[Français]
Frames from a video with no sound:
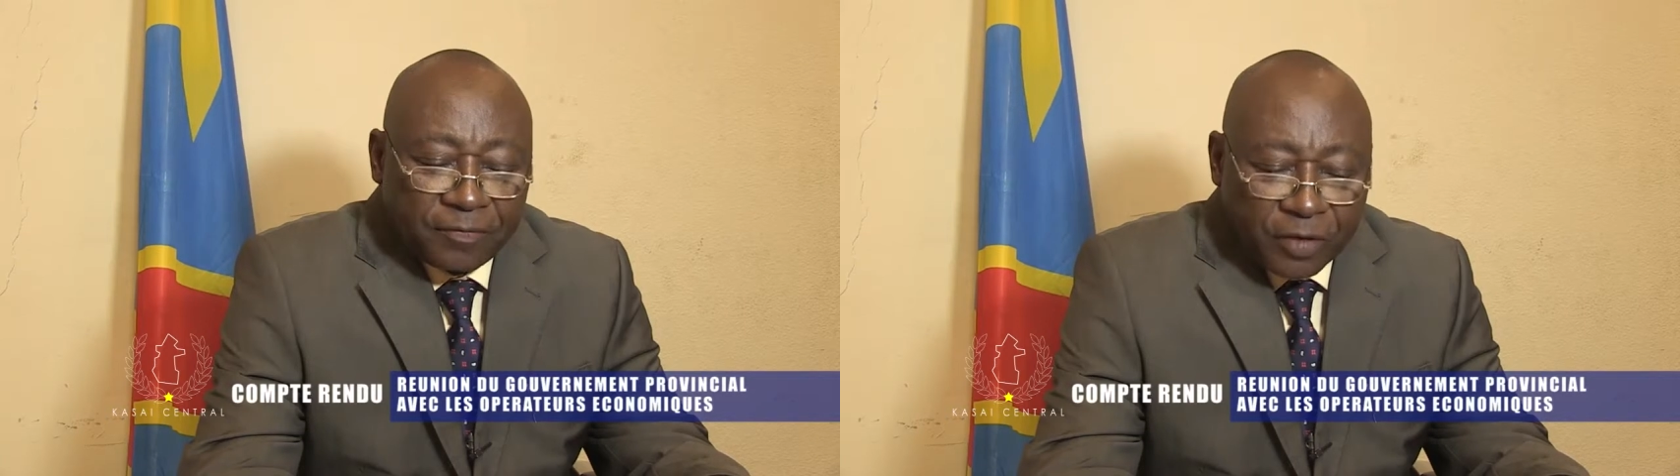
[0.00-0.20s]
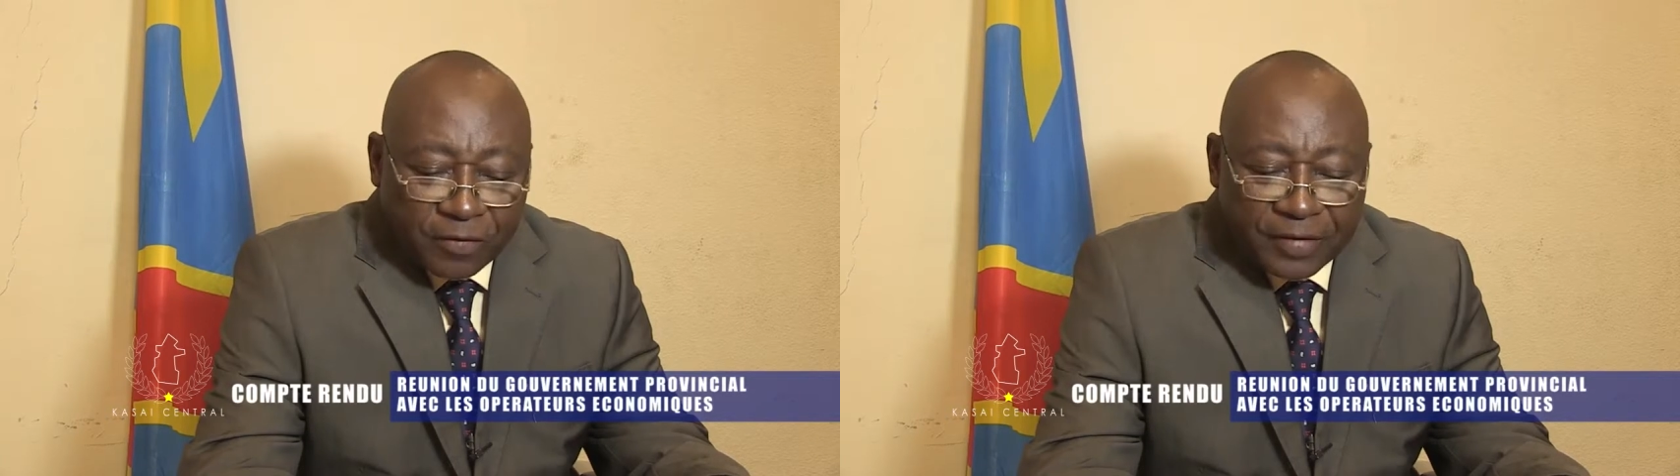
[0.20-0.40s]

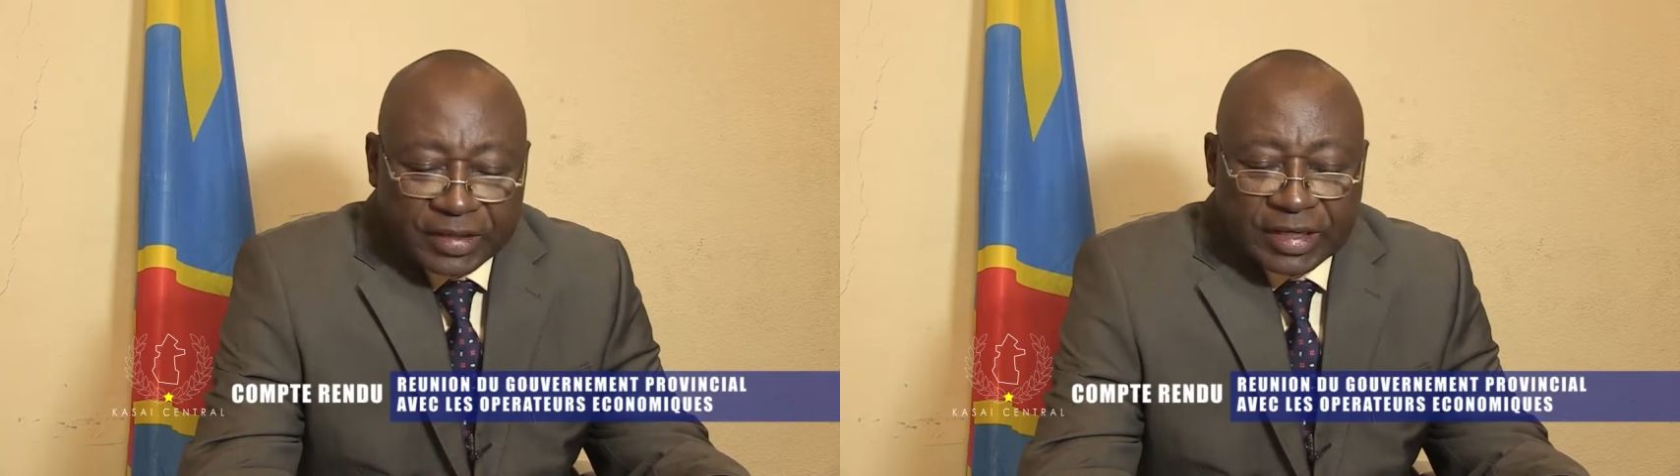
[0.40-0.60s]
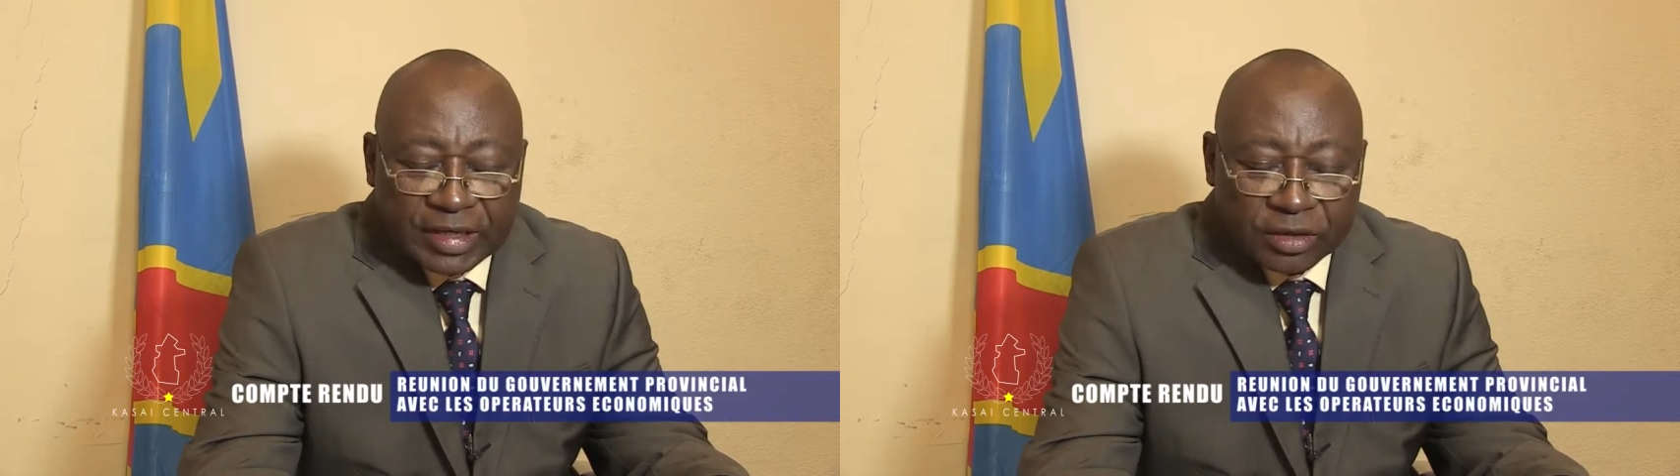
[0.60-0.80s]

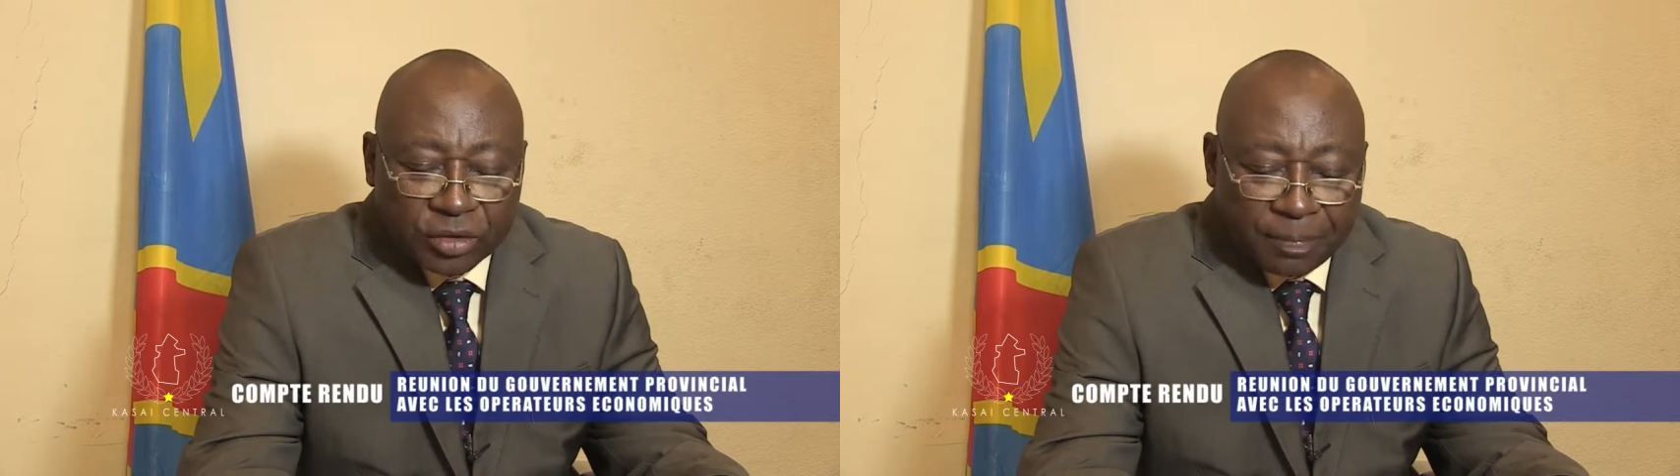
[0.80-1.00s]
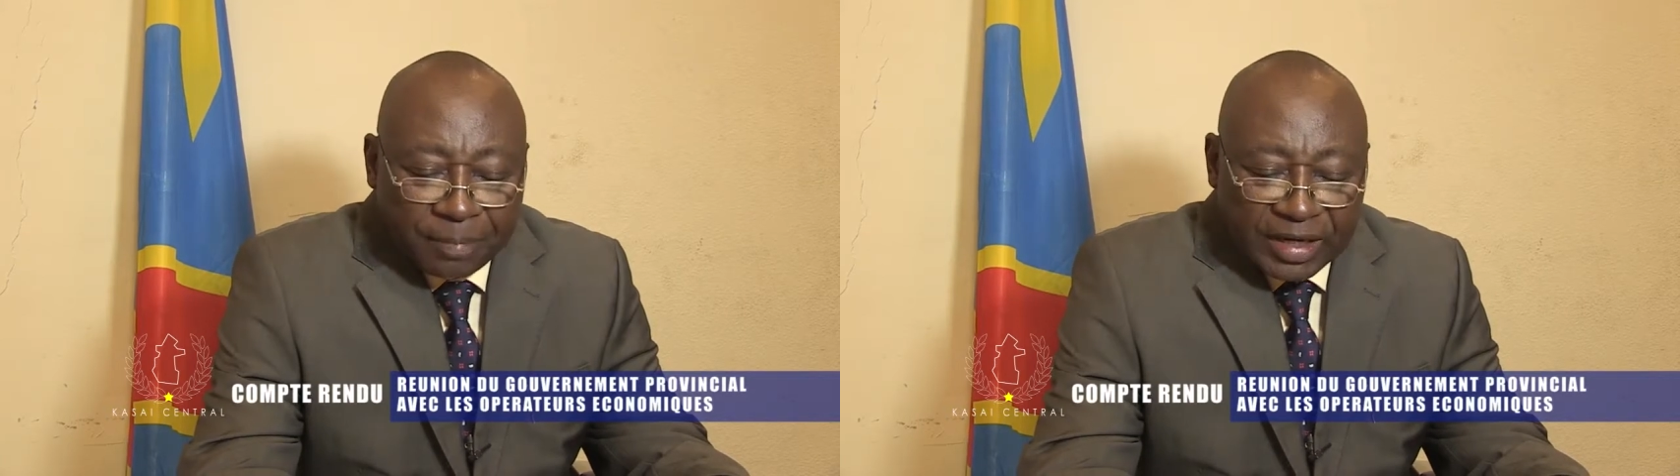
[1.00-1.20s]
forfaitaires
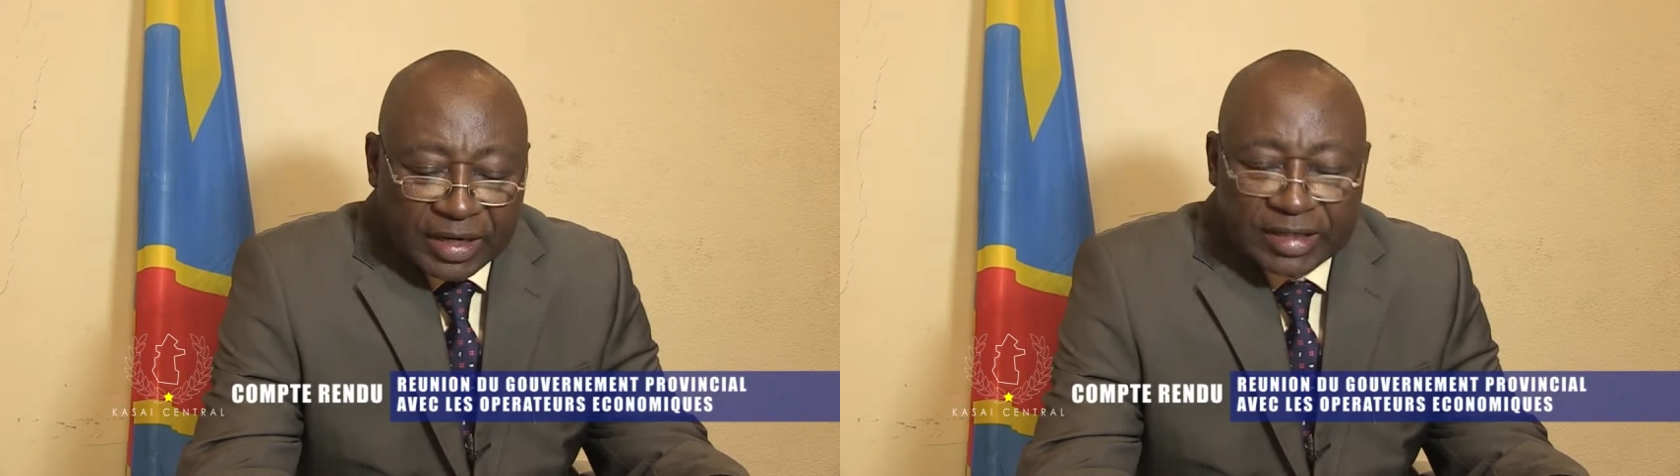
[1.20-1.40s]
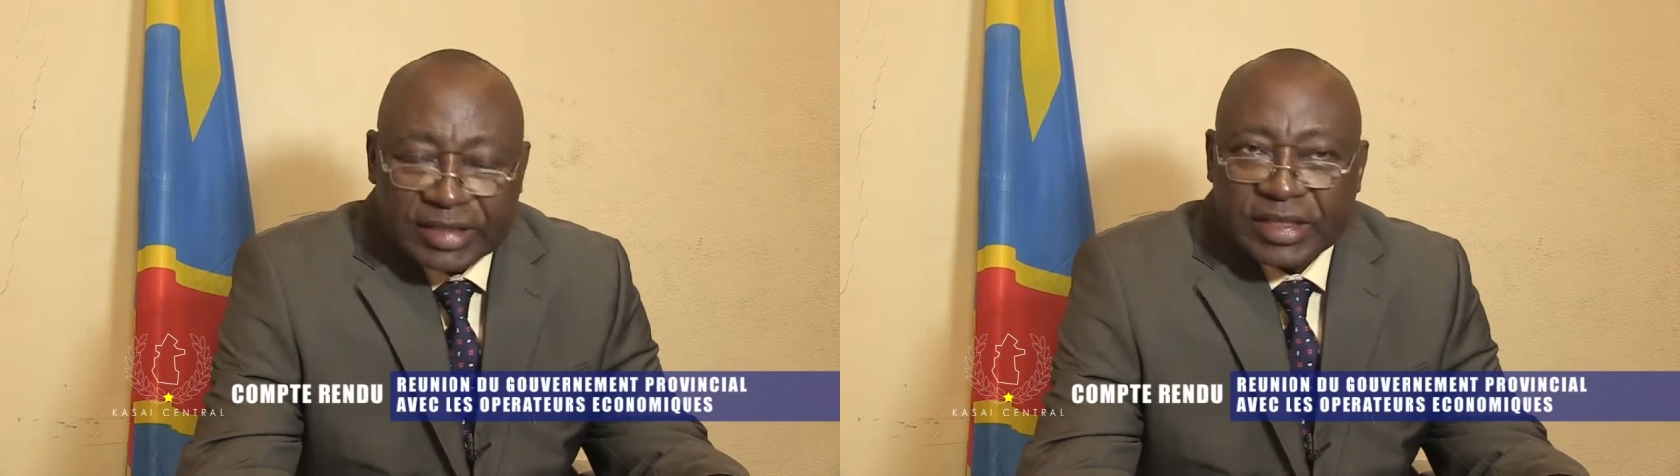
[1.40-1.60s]
de
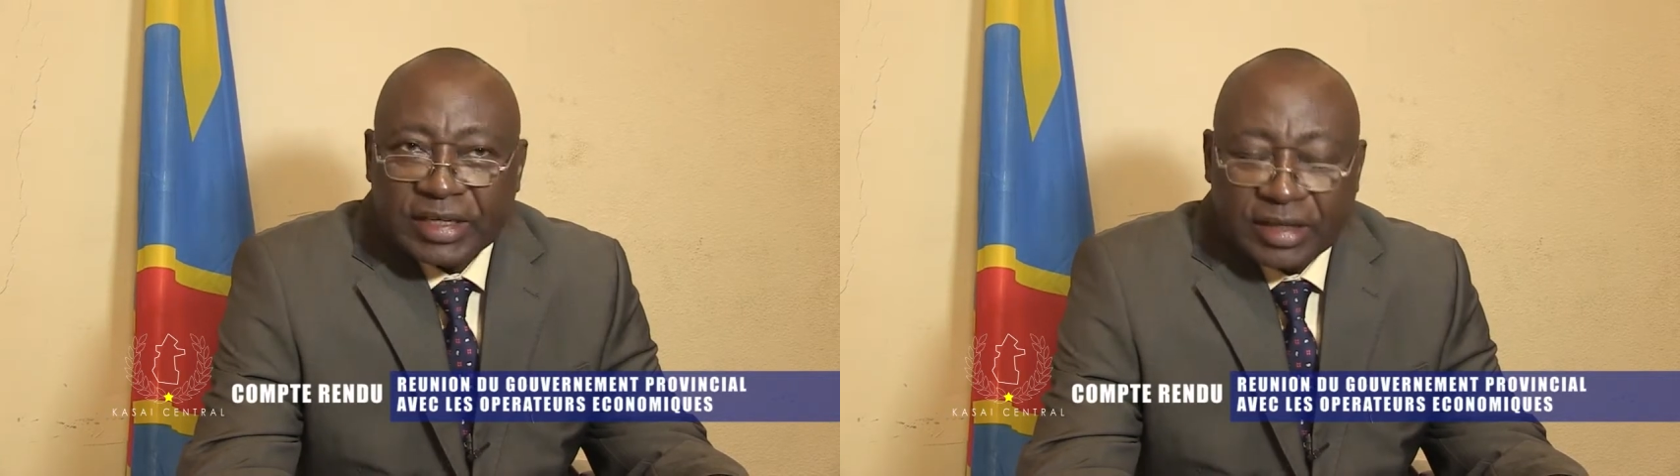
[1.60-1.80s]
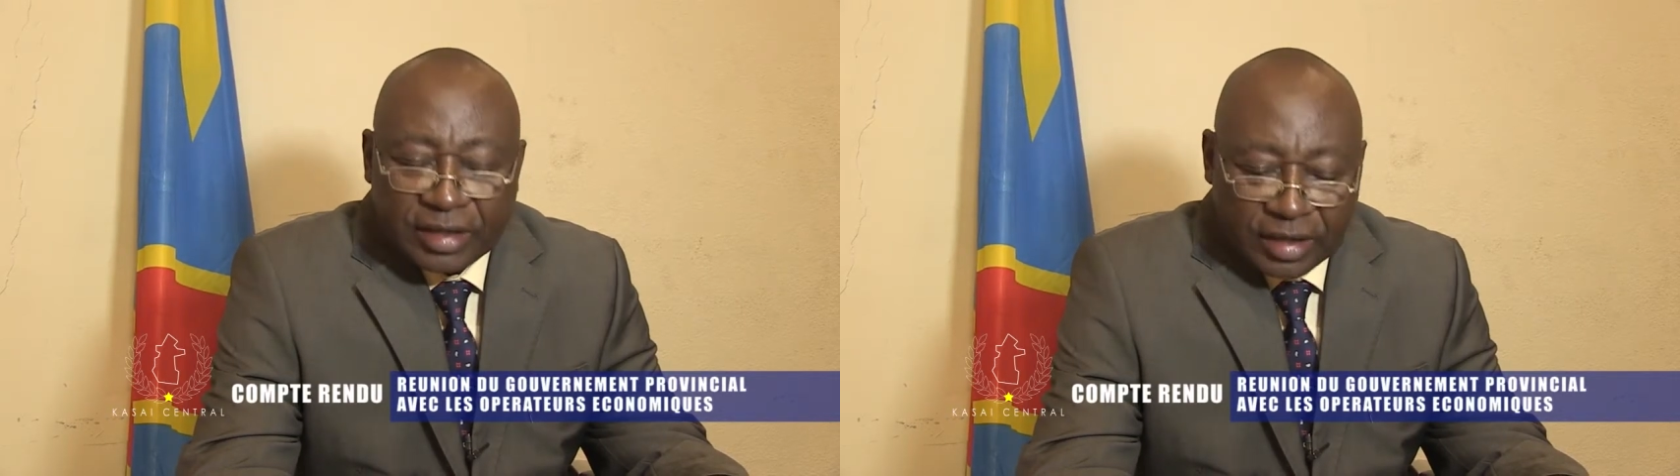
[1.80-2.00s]
pénalités